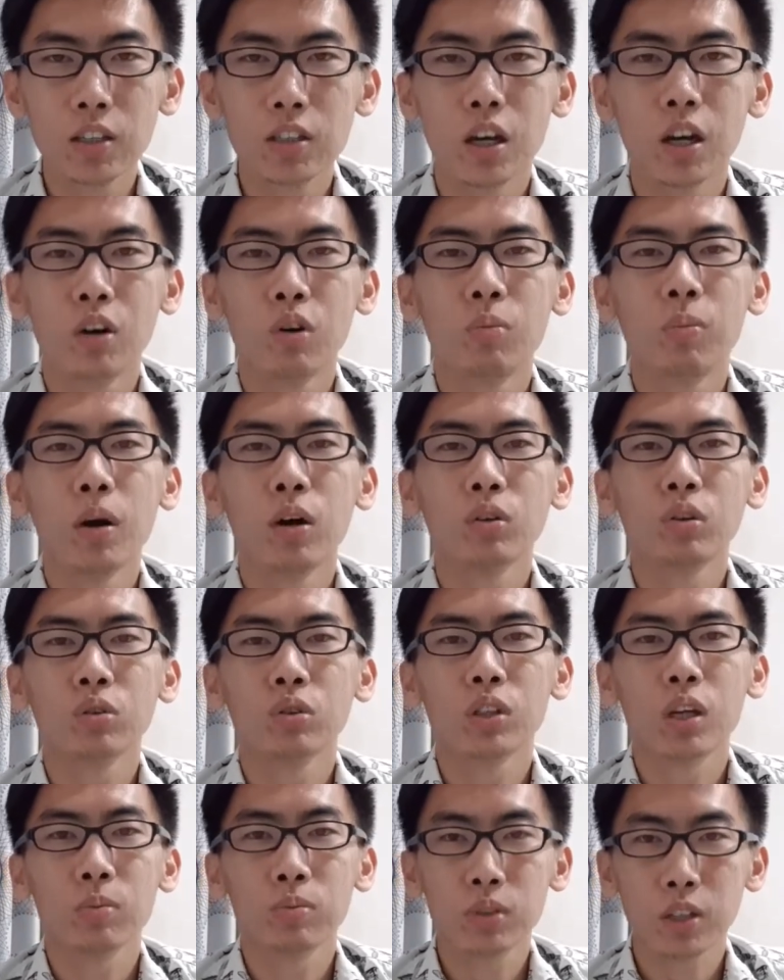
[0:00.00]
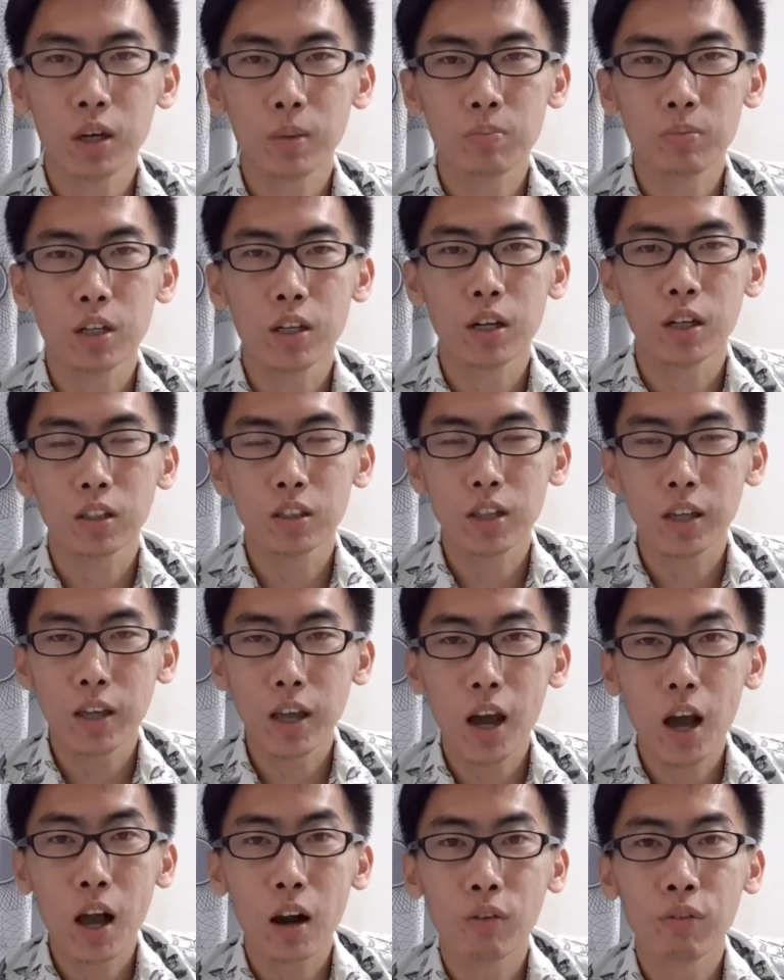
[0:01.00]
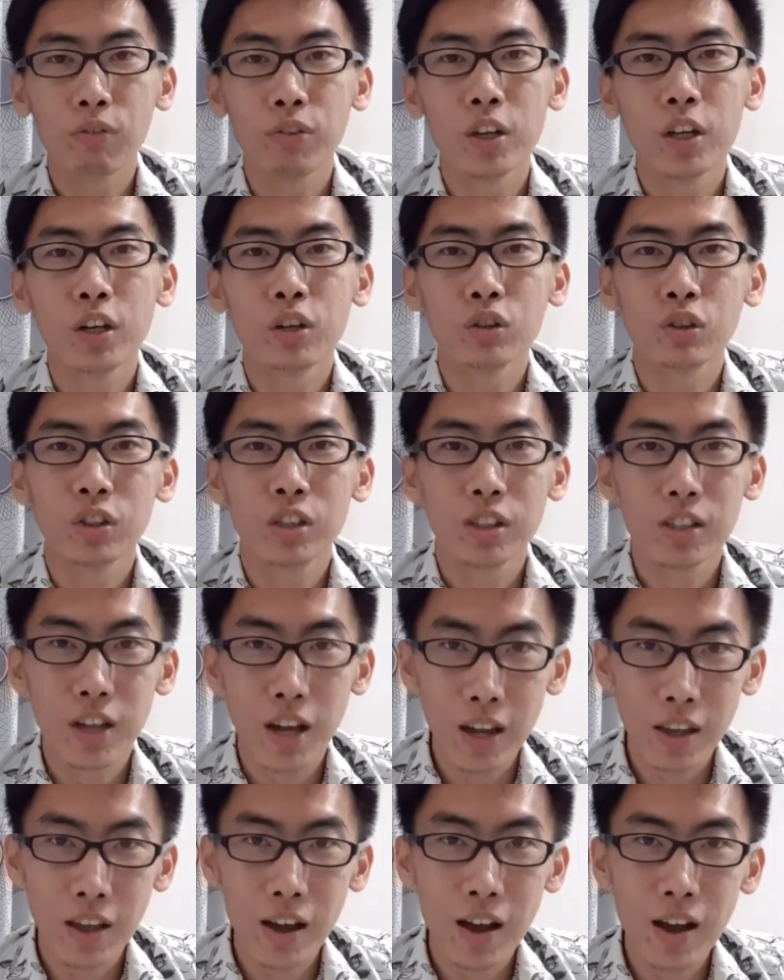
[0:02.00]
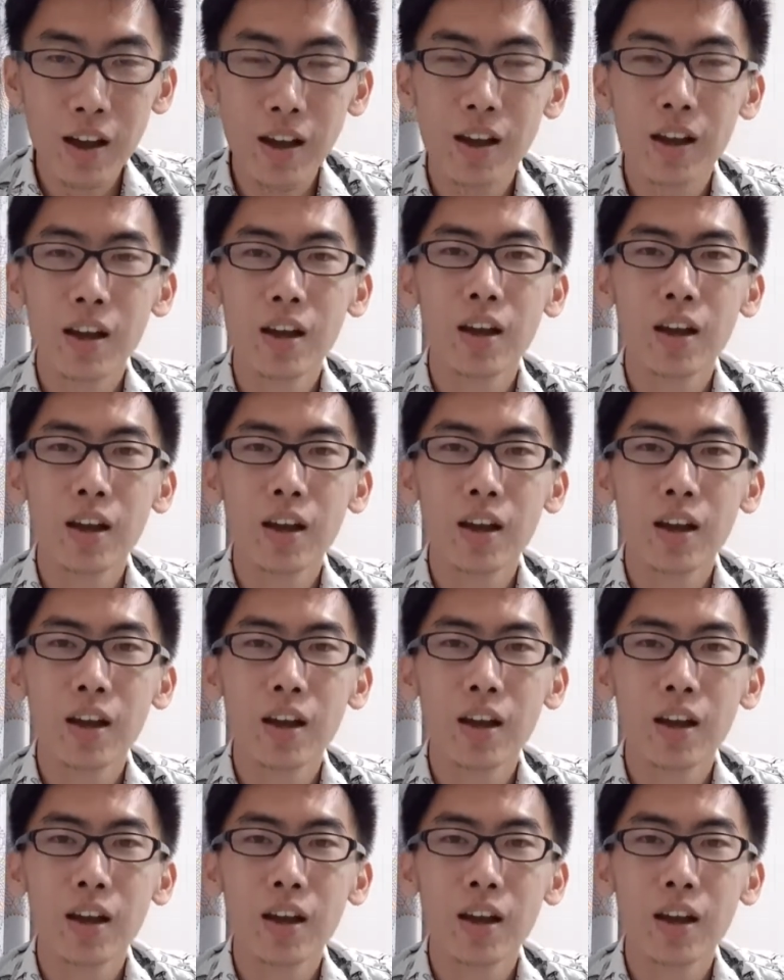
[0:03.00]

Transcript: jangan lupa untuk subscribe channel saya Alvino Senjaya